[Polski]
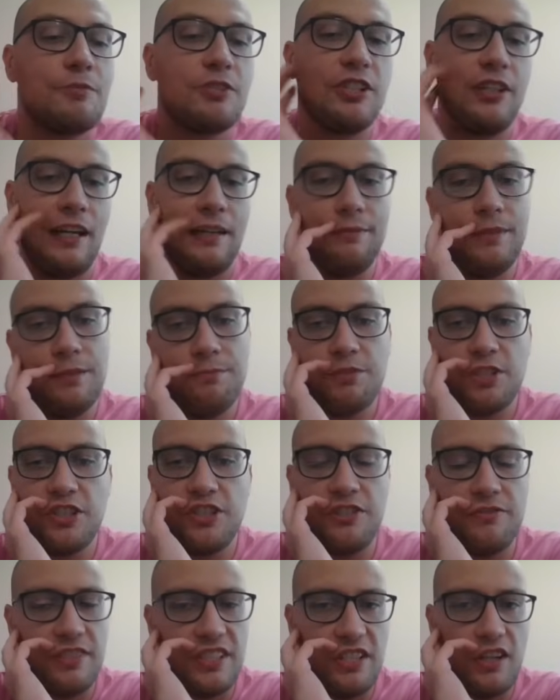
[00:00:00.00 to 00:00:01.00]
przynajmniej
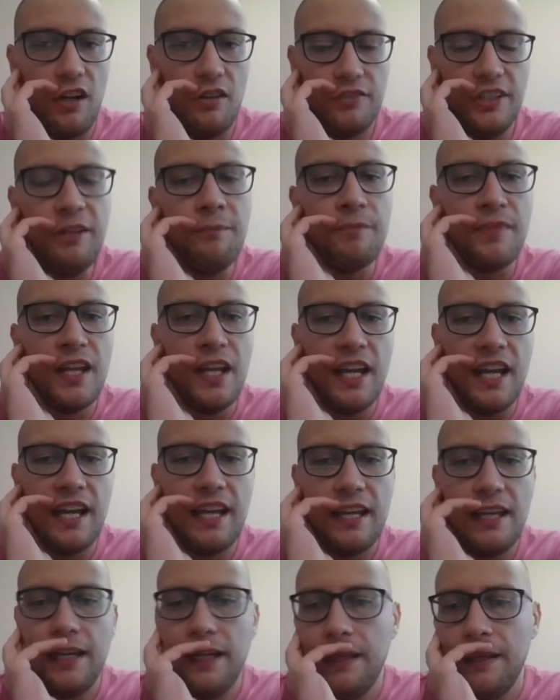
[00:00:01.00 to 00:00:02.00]
przeciwnikowi, yy,